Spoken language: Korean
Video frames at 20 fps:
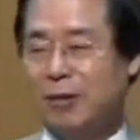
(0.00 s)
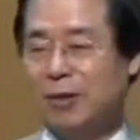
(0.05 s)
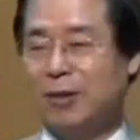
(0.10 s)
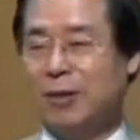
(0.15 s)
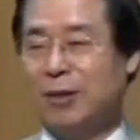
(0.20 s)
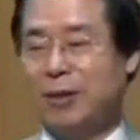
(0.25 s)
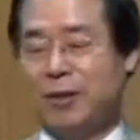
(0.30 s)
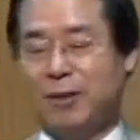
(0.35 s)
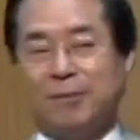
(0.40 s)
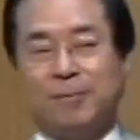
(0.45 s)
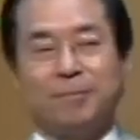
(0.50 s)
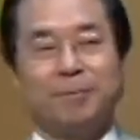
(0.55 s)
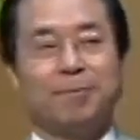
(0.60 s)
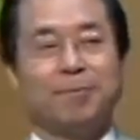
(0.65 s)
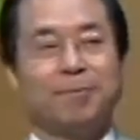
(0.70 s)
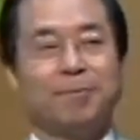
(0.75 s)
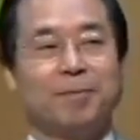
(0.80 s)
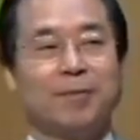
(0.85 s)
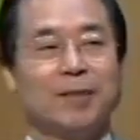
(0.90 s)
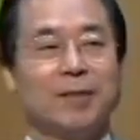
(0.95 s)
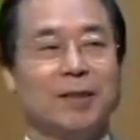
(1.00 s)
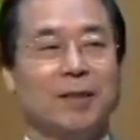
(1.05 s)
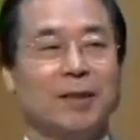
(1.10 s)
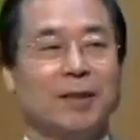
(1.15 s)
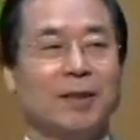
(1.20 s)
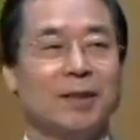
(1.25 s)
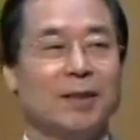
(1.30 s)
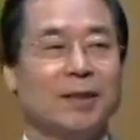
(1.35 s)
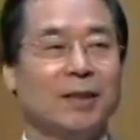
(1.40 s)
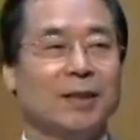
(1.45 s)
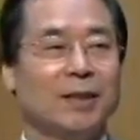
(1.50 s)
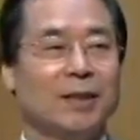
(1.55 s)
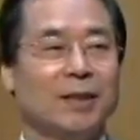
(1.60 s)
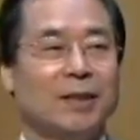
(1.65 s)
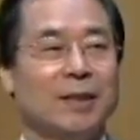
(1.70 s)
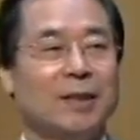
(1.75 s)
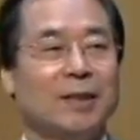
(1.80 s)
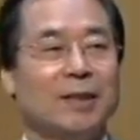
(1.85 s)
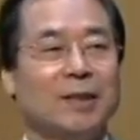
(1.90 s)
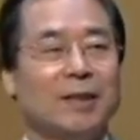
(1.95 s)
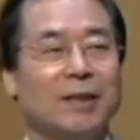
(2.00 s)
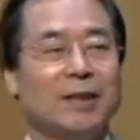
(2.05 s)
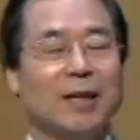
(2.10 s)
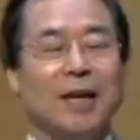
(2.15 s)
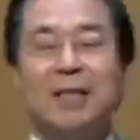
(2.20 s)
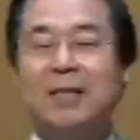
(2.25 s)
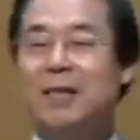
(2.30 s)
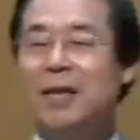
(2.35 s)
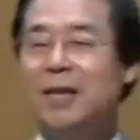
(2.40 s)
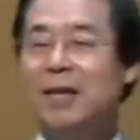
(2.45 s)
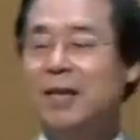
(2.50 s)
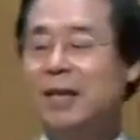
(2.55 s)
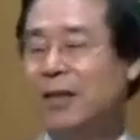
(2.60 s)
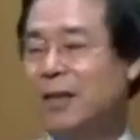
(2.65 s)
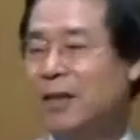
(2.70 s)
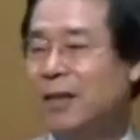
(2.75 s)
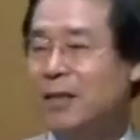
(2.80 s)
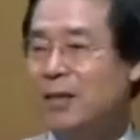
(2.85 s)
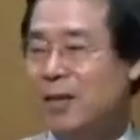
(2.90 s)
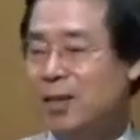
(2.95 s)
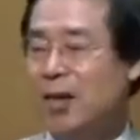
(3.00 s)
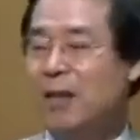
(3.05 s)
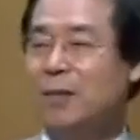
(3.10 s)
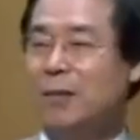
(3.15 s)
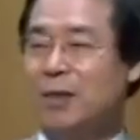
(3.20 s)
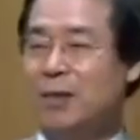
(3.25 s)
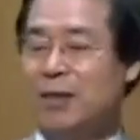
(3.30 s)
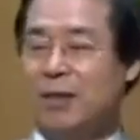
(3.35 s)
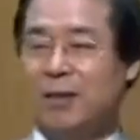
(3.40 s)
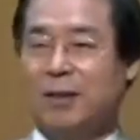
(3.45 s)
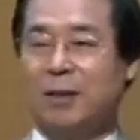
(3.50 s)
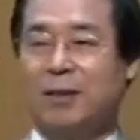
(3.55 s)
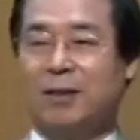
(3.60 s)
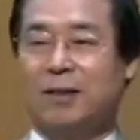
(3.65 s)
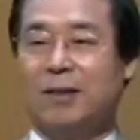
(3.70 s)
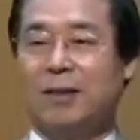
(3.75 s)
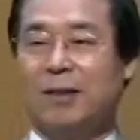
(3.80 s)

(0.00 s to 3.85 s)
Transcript: 이렇게요. 예. 다니엘이 이걸 체험했어요. 이렇게.